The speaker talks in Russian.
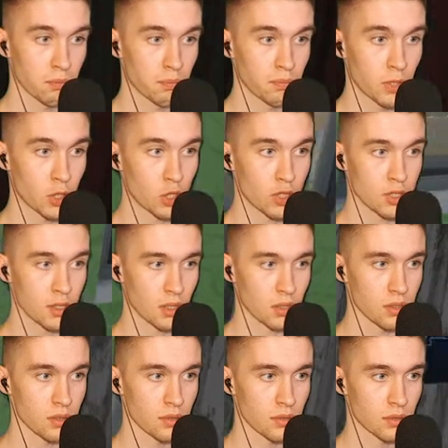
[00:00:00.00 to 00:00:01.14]
Даже
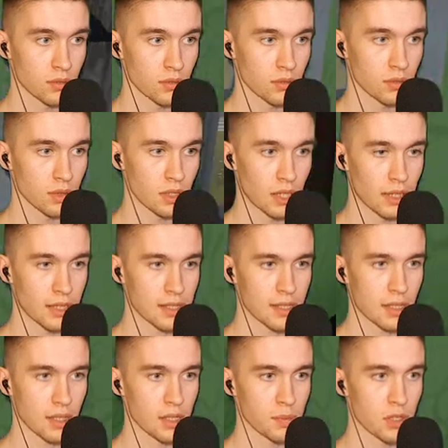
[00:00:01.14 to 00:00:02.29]
осталось. Или не
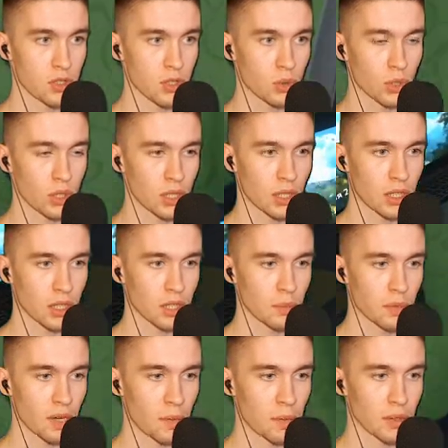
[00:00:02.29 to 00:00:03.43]
осталось? Подожди, куда-то я, наверное, не
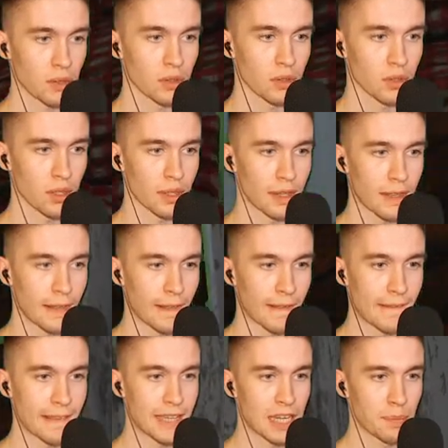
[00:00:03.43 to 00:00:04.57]
прилепил.
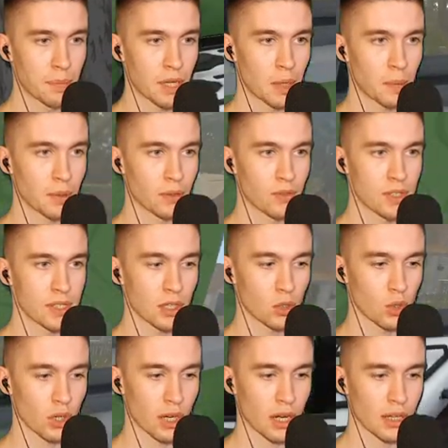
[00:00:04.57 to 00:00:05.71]
Или прилепил везде, но
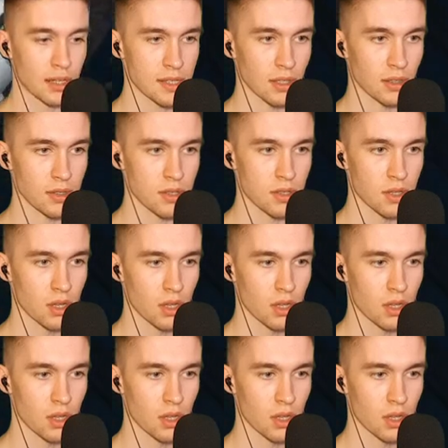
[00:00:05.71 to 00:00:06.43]
реально осталось.